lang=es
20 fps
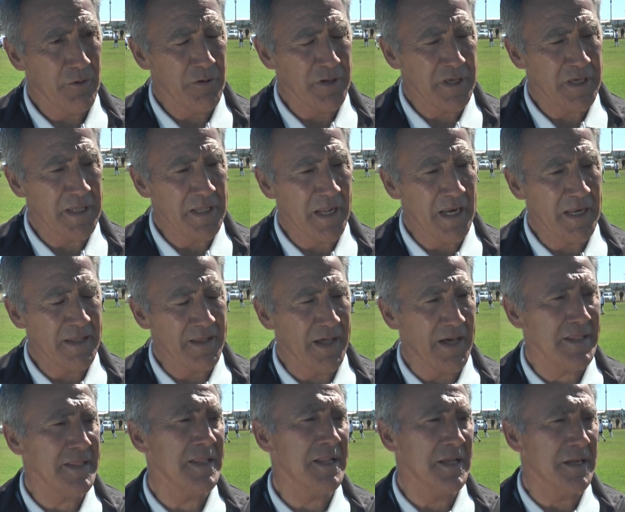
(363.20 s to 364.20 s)

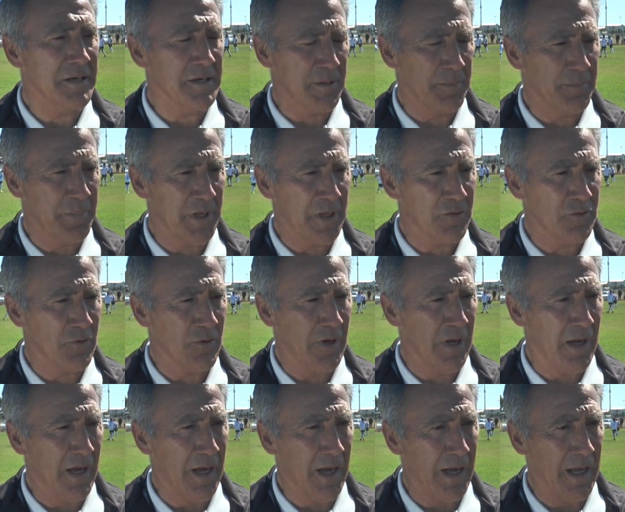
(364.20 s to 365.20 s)
originalidad respecto
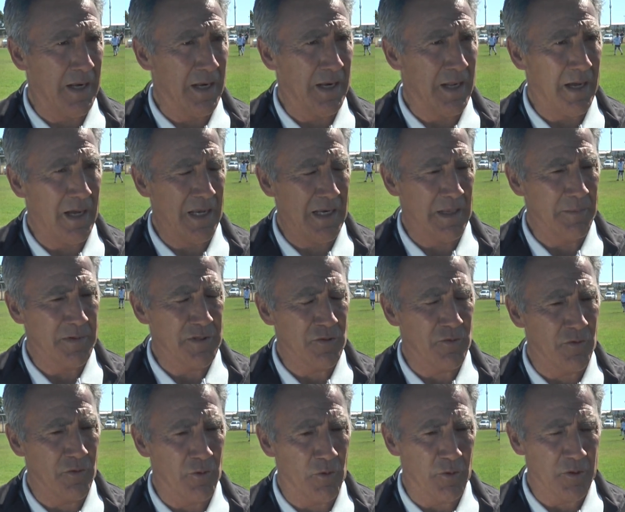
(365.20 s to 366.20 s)
a, la
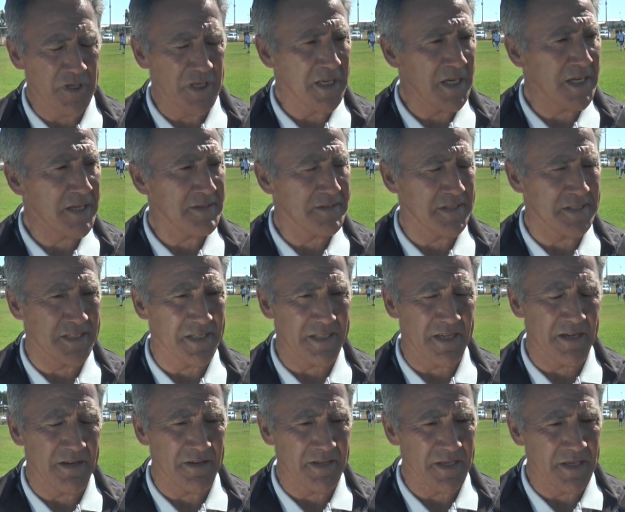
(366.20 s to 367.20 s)
metodología que se
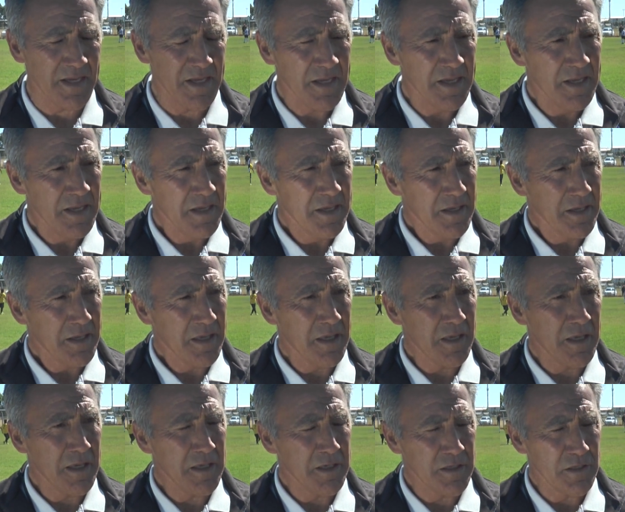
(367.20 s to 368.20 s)
trataba allá
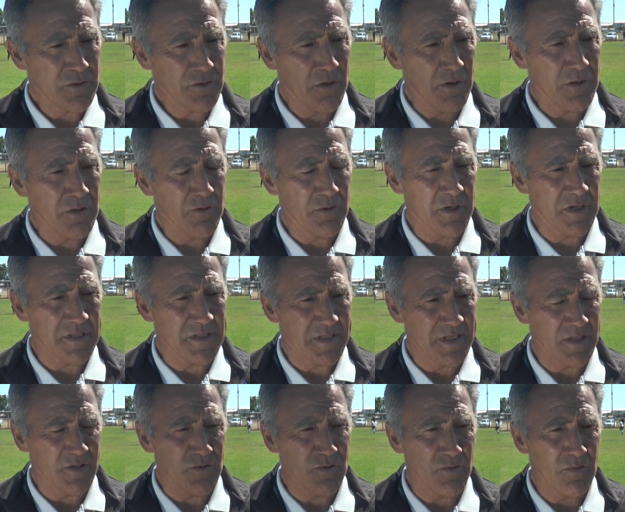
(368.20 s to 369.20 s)
y, esto ha ido
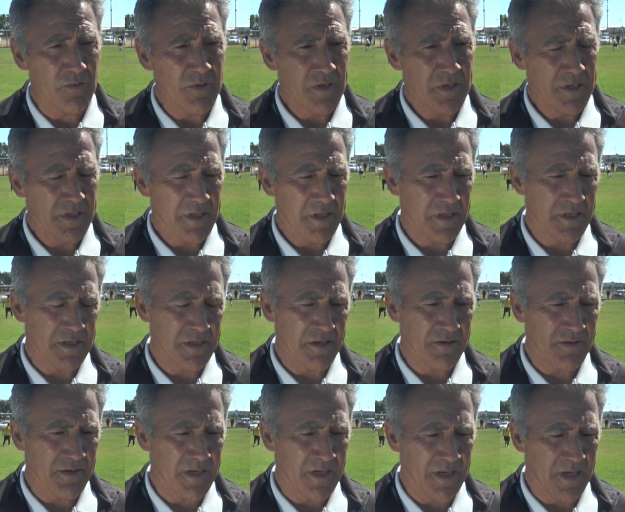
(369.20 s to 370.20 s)
creciendo que
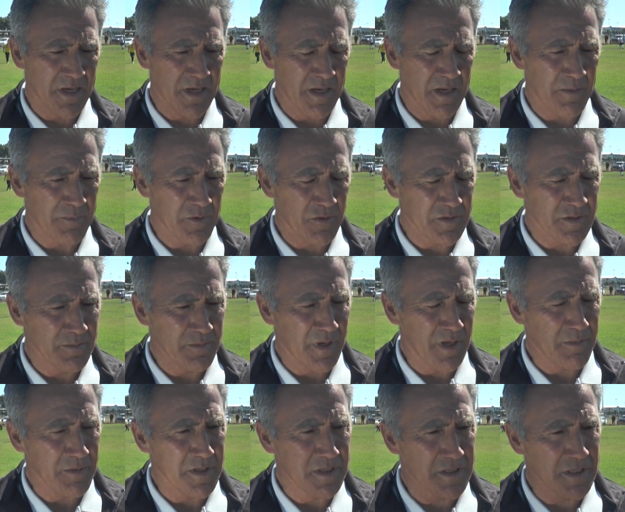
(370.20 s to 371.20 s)
lleva
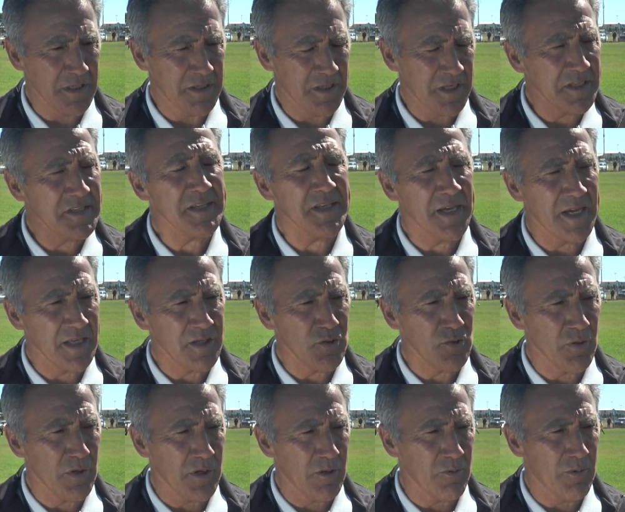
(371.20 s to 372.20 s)
aproximadamente 13
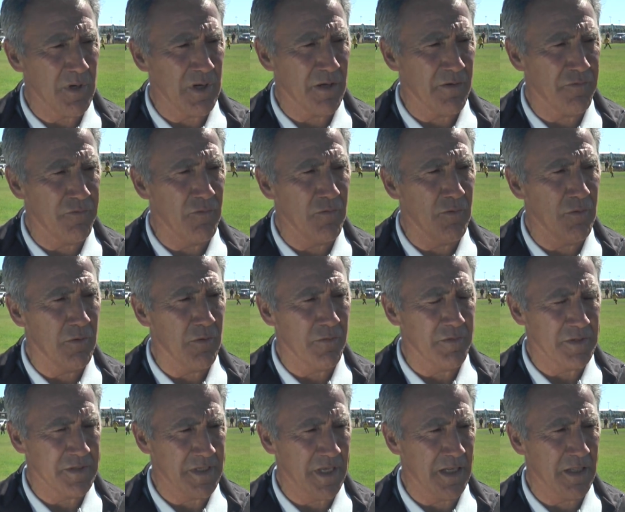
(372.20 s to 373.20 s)
años la Escuela de Fútbol
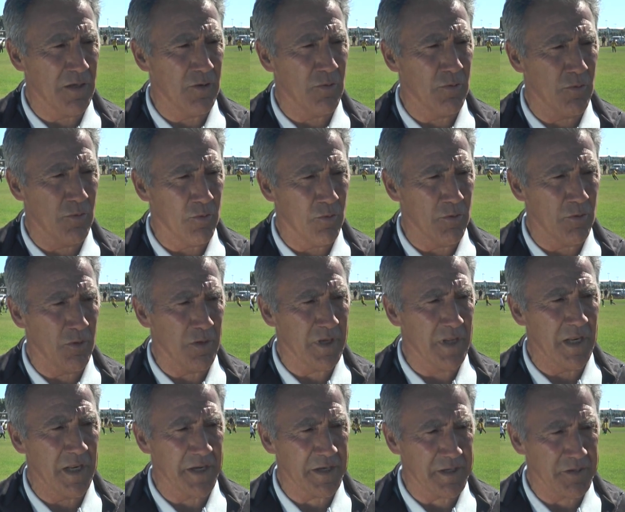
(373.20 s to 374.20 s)
Oficial de Colo Colo aquí
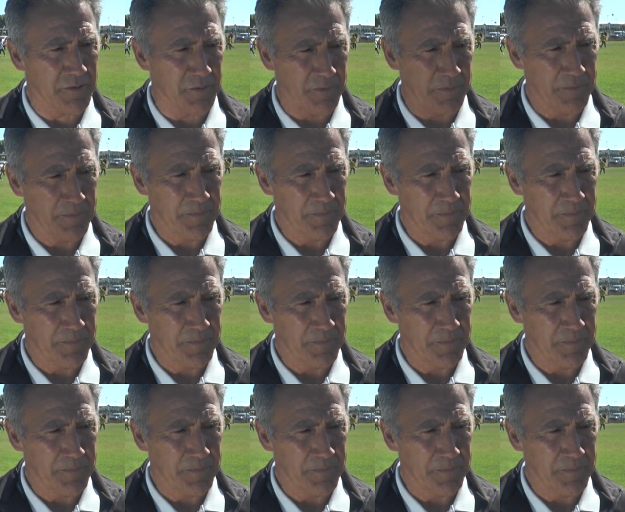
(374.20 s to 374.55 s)
en la región.